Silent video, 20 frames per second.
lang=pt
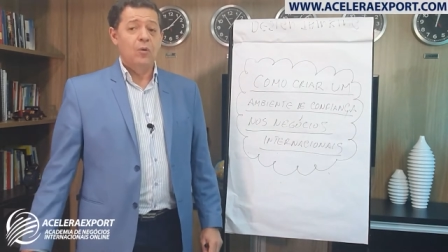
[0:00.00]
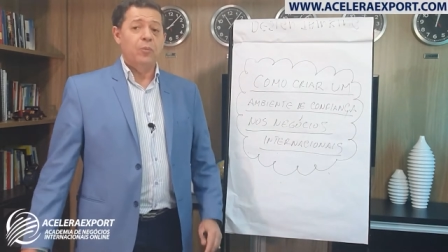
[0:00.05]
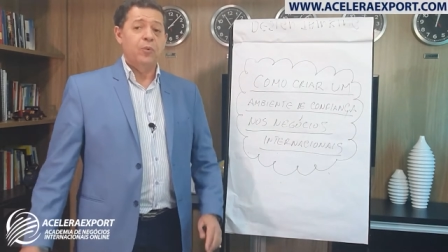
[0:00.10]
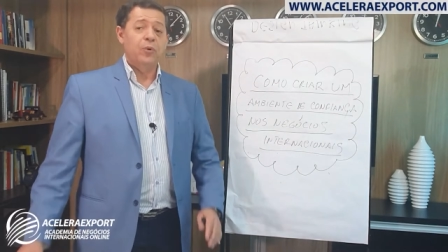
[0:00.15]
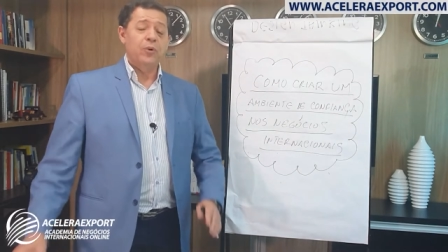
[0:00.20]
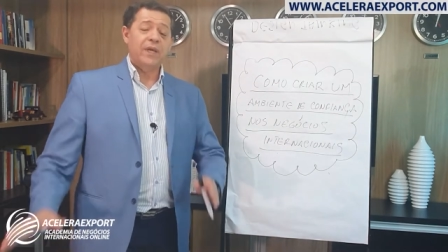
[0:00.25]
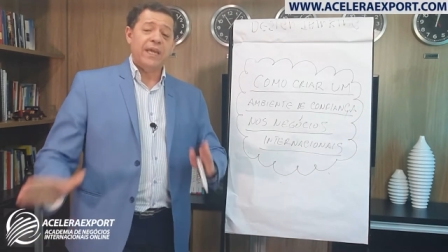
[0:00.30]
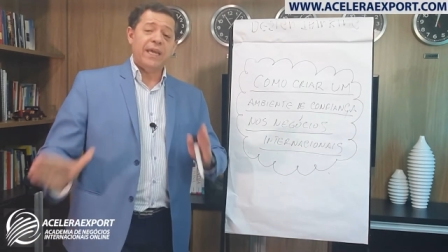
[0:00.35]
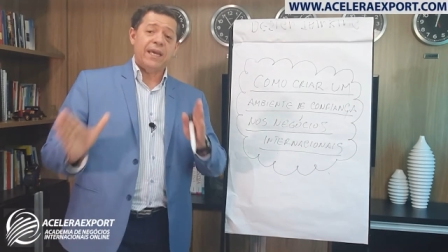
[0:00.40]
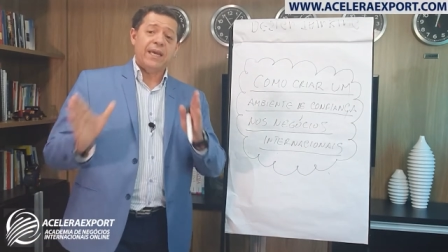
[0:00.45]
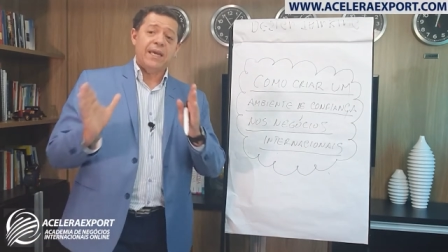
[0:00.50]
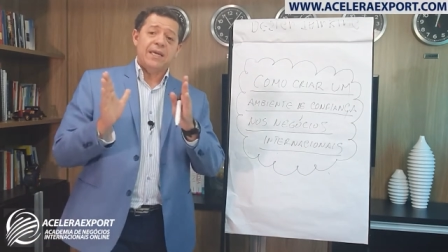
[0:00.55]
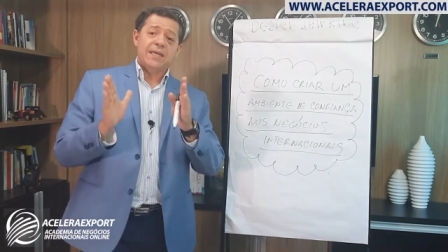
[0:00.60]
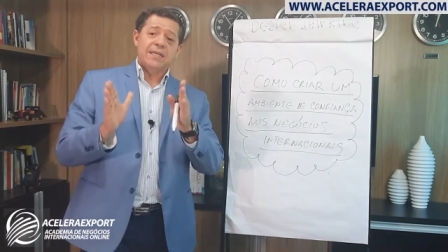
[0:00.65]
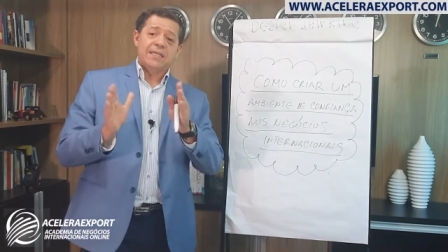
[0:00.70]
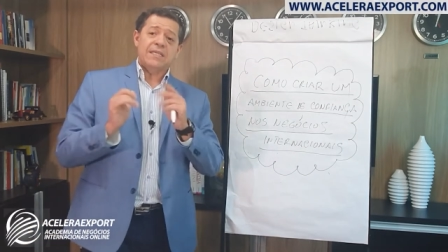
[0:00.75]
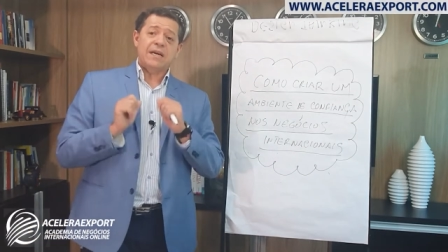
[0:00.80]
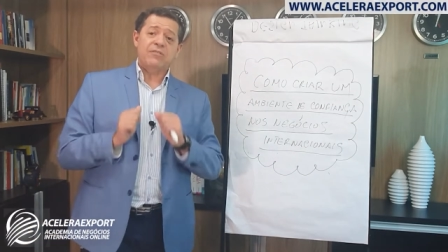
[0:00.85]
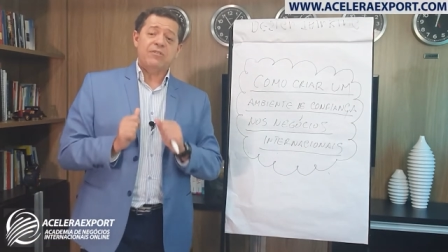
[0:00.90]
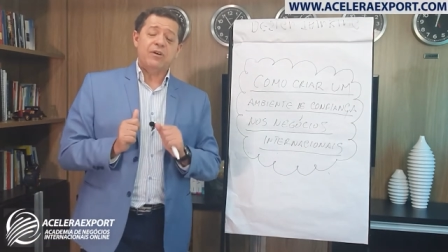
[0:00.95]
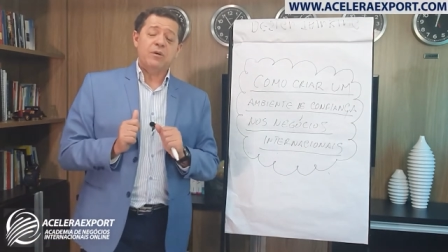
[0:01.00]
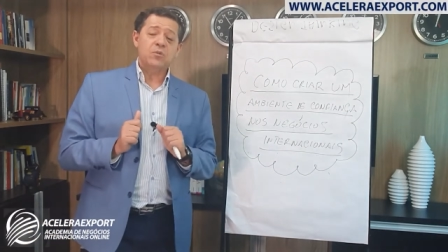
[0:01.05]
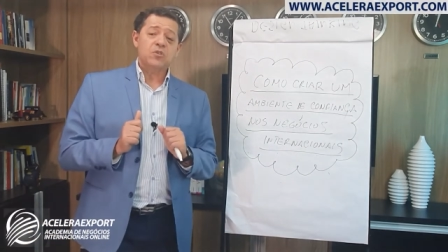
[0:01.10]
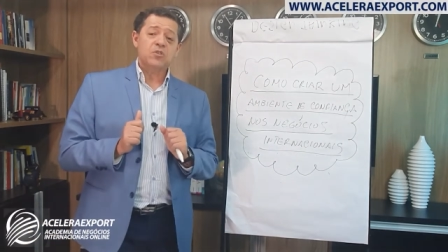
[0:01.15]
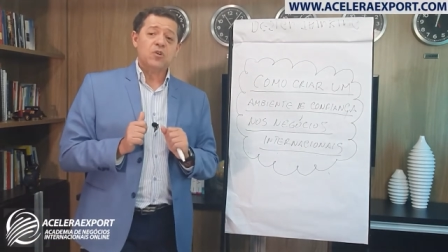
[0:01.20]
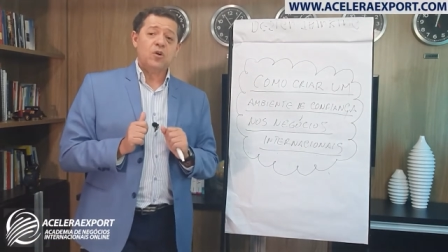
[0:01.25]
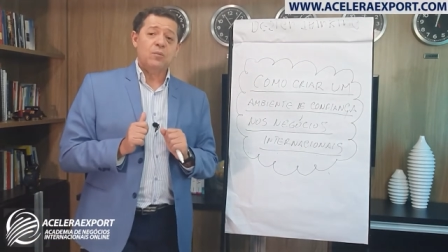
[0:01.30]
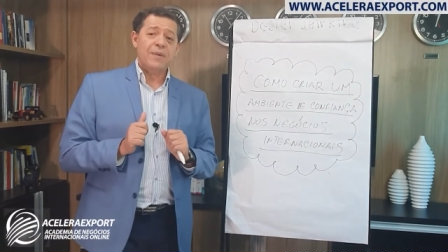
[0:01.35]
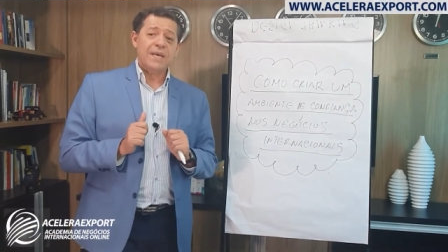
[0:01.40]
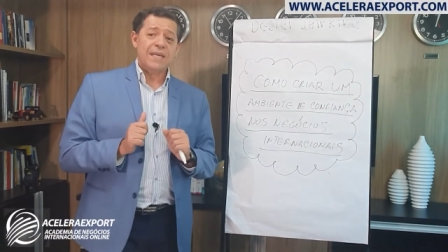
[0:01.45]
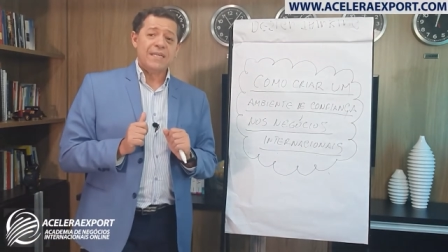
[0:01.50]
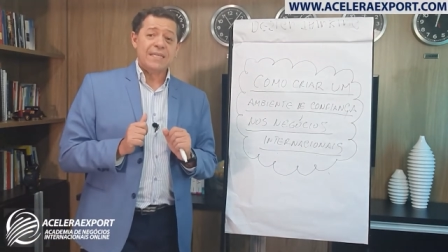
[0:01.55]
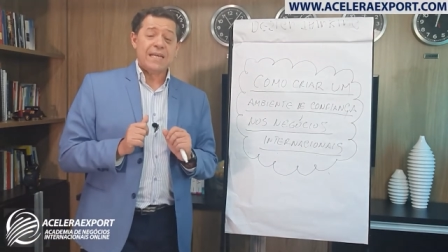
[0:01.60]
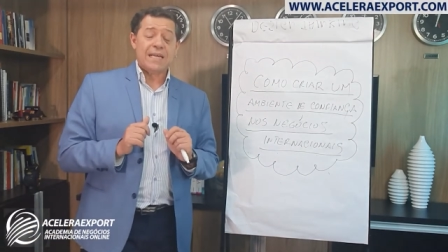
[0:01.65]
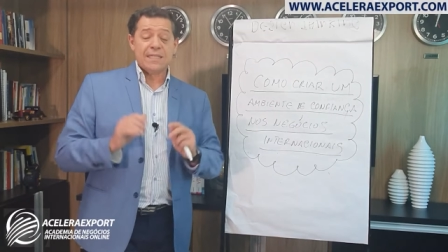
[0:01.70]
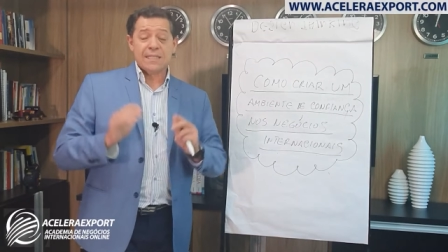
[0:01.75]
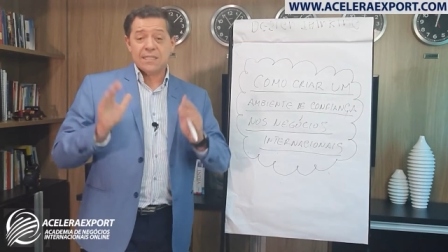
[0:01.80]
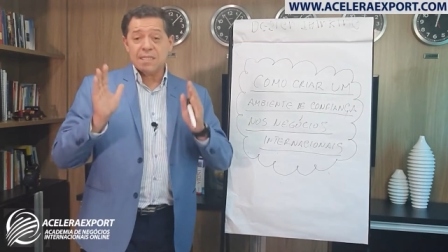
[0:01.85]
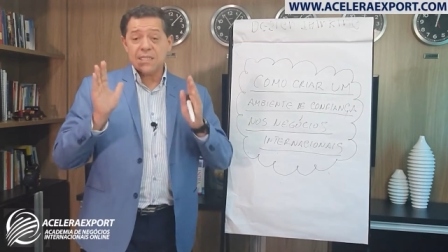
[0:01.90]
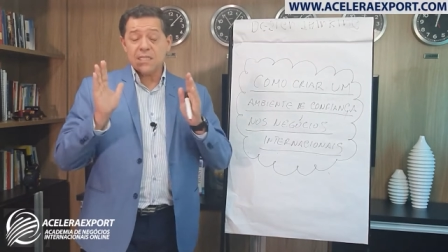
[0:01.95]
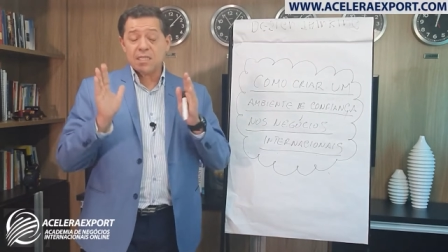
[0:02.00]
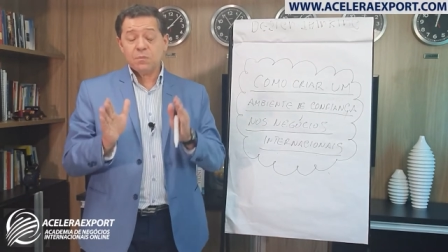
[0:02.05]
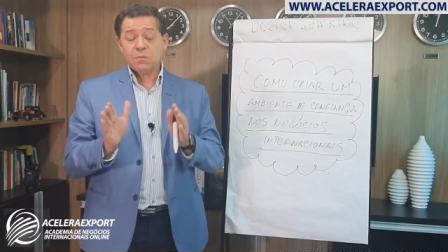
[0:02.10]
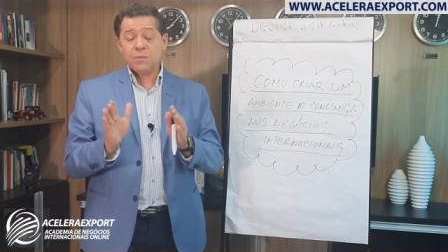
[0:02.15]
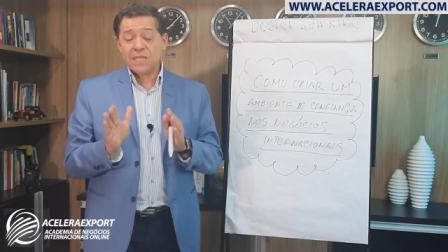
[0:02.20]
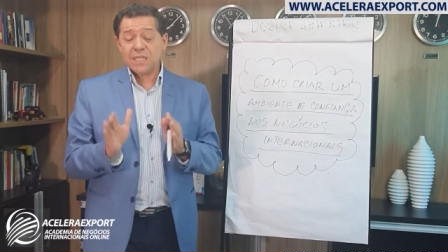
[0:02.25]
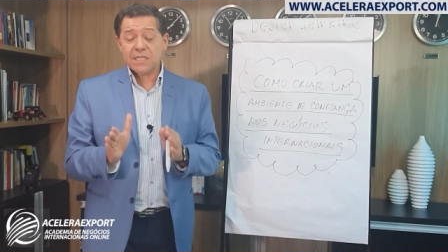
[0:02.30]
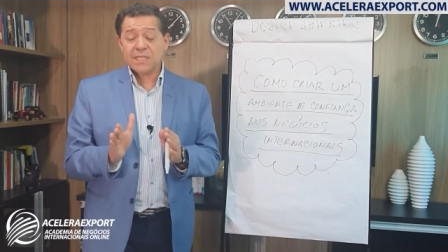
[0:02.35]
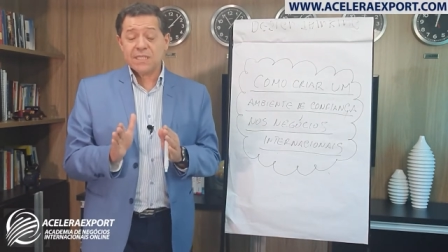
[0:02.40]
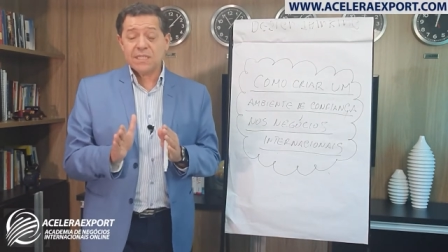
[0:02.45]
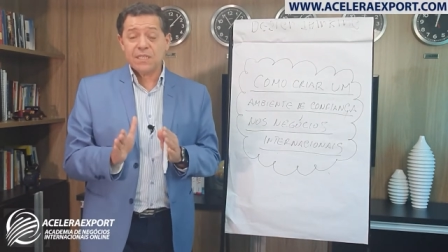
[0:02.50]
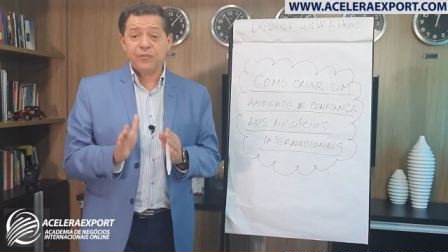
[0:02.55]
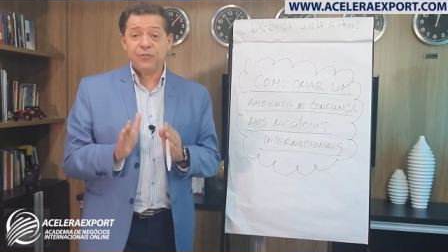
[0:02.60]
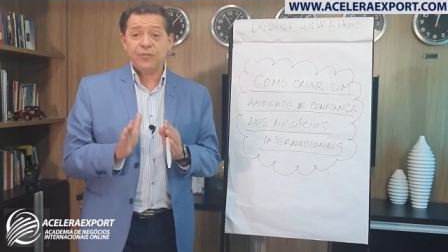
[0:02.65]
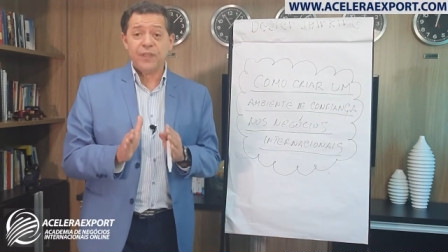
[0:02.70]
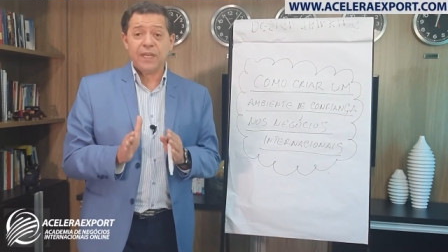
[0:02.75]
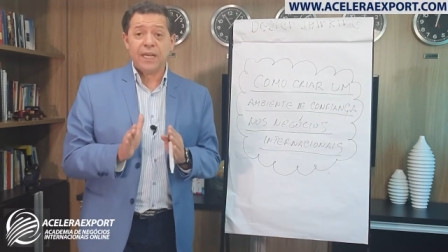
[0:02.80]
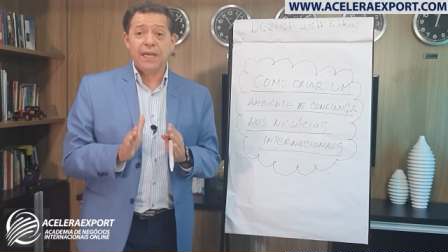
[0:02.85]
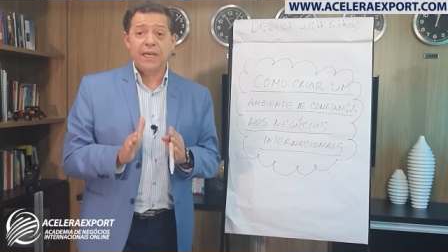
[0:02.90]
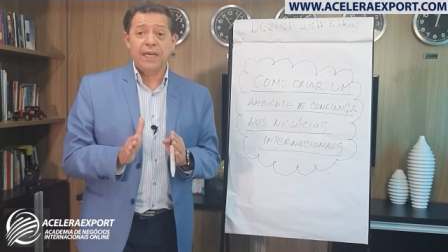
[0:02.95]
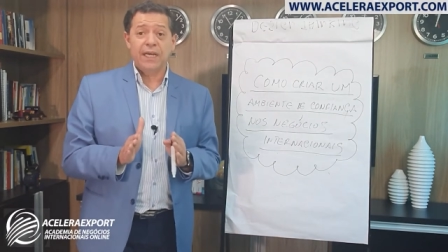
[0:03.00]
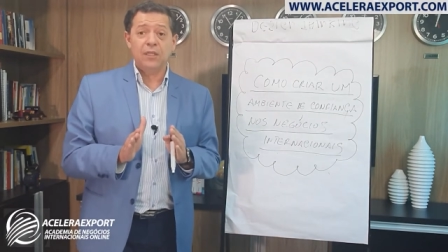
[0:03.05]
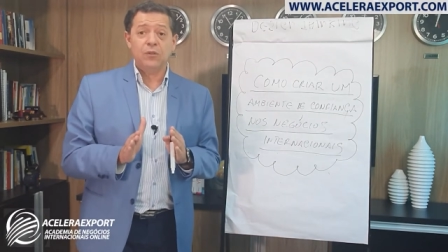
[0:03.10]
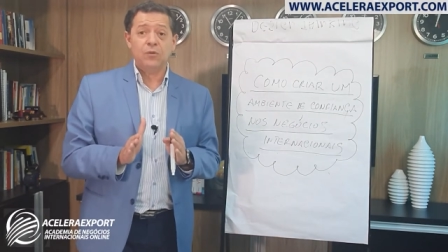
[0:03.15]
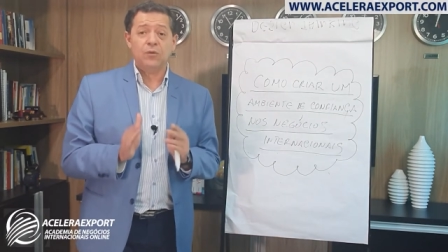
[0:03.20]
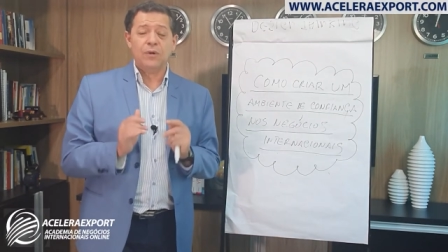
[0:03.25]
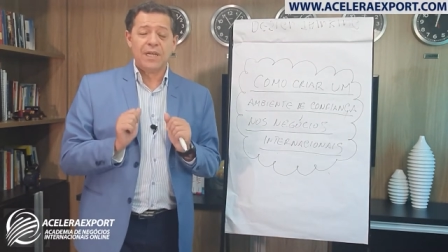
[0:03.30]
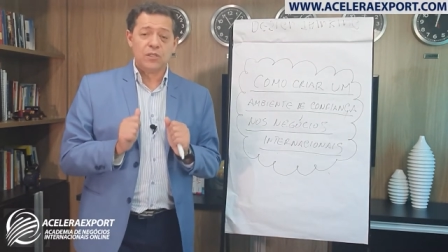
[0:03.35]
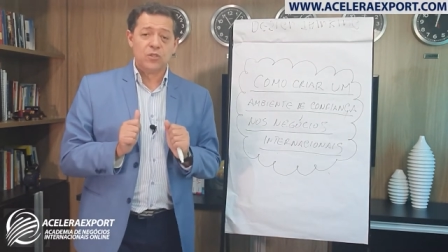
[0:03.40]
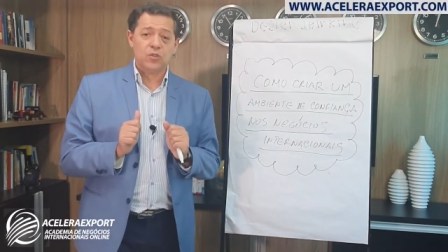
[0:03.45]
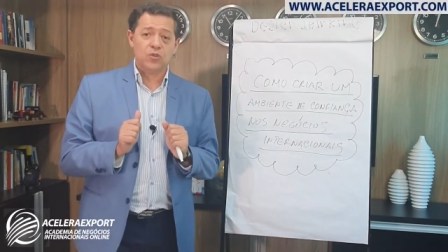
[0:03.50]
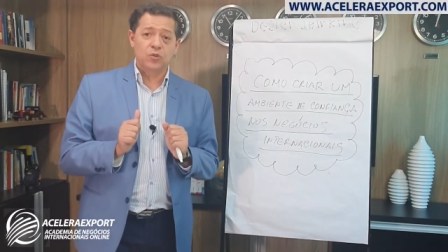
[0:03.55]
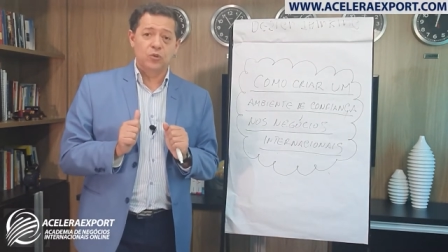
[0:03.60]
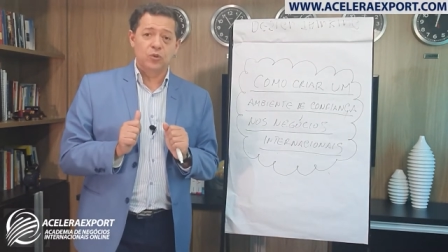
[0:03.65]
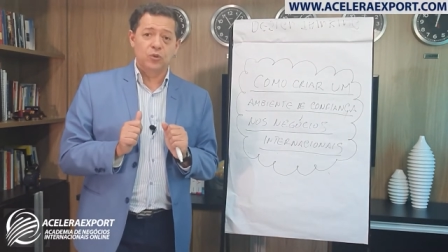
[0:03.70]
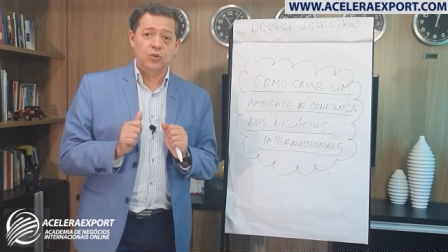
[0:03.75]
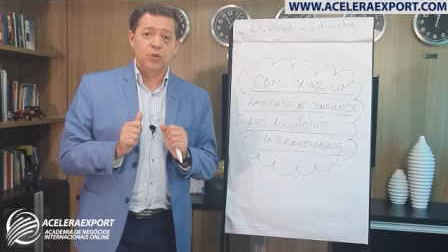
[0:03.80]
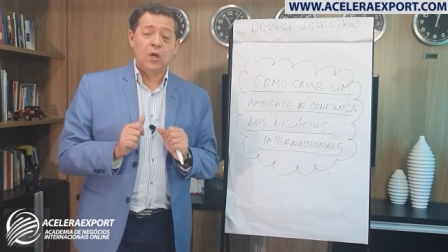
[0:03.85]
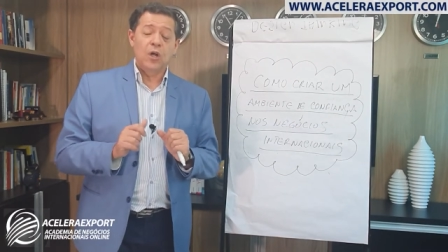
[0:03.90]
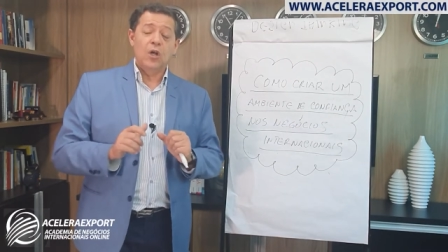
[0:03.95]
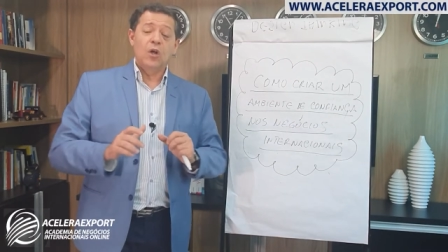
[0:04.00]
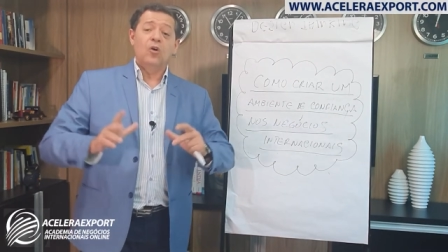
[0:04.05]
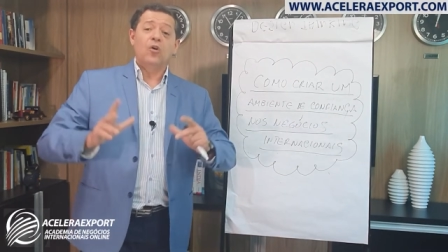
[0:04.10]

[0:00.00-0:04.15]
porque já vamos começar desmistificando um assunto.